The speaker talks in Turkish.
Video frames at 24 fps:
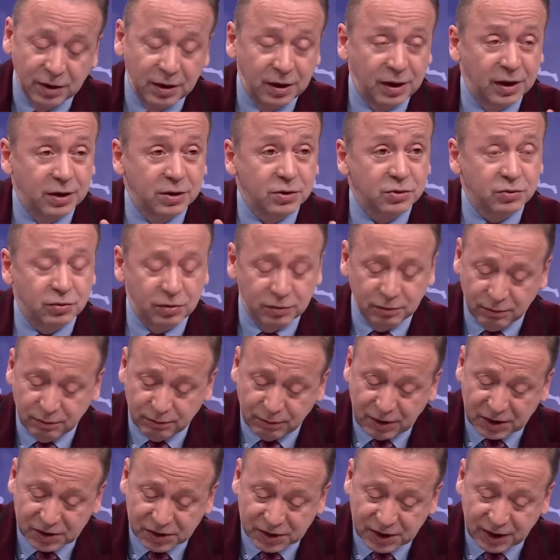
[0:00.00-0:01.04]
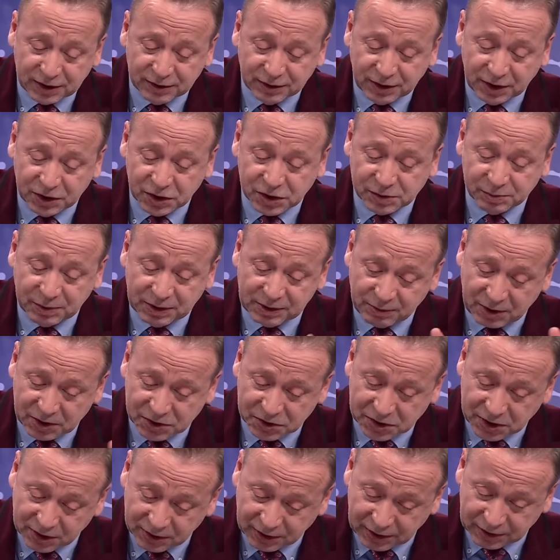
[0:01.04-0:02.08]
En son başkan danışmanı,
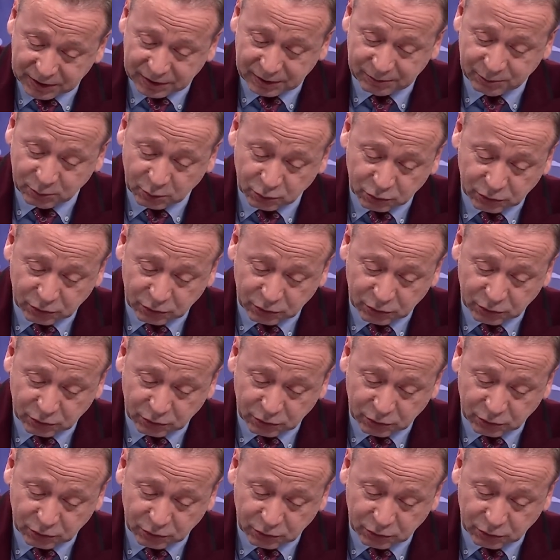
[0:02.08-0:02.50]
başkan katılmıyor